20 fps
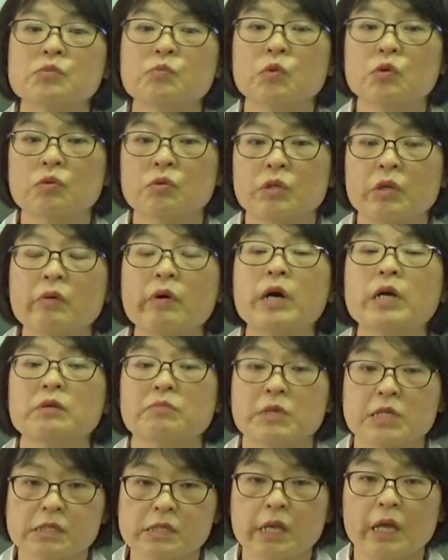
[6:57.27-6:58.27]
すものではあ
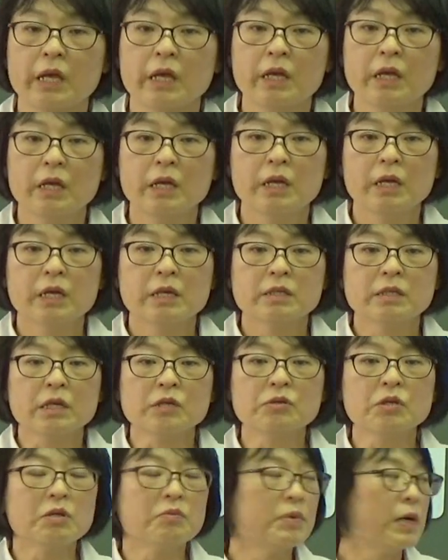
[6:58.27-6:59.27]
りません
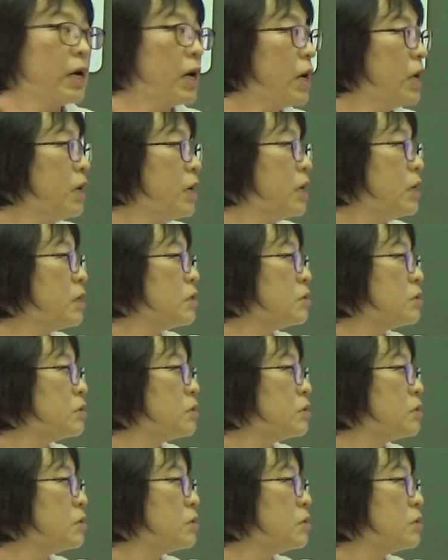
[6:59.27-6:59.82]
例えば